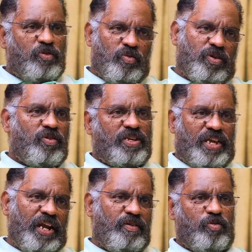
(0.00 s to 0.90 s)
அதுவும் கூட ஒரு
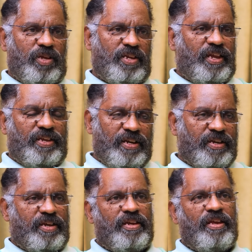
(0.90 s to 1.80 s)
கேள்விக்குறியாக தான்
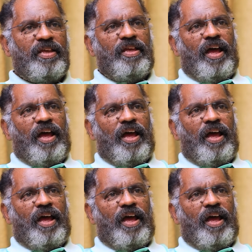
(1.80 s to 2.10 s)
இருக்குது